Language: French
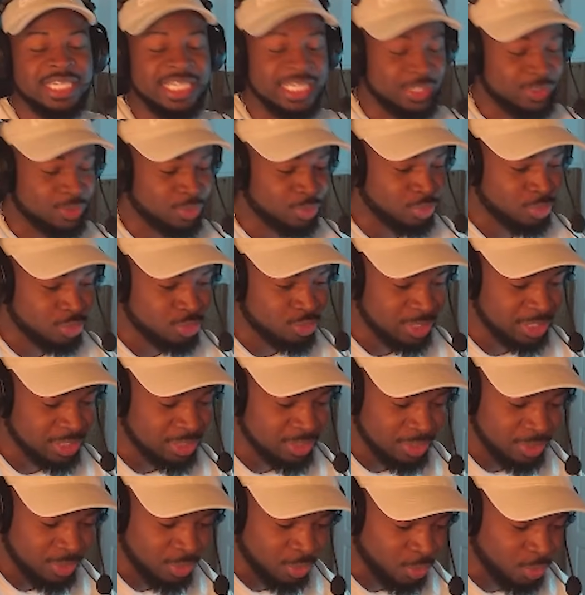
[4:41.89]
et sont ensuite
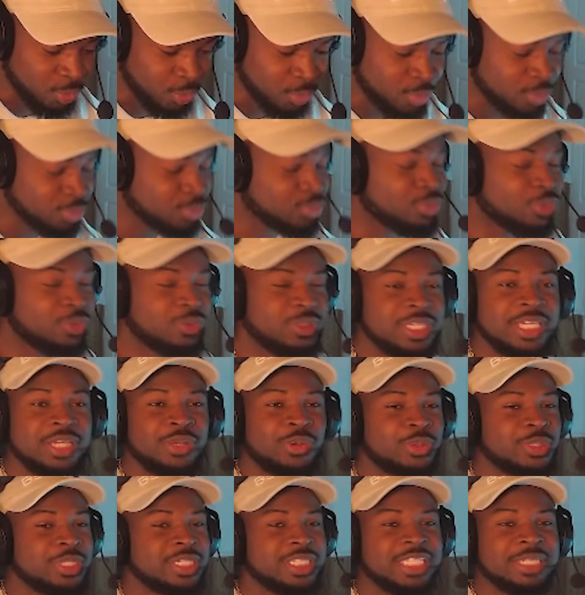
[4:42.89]

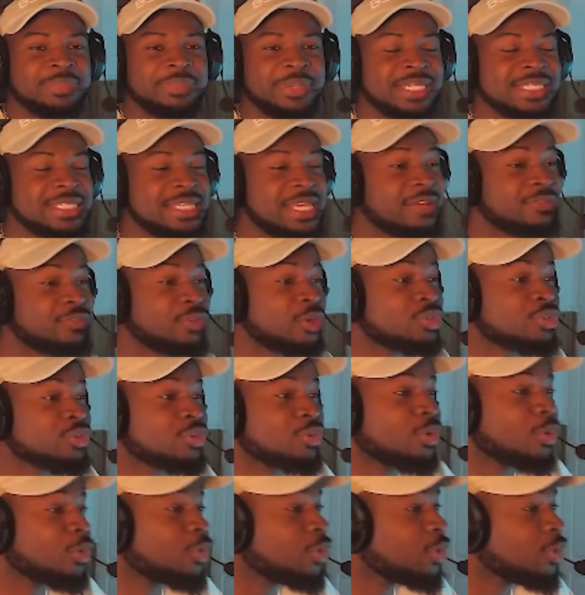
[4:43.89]
retourner en équipe réserve lorsque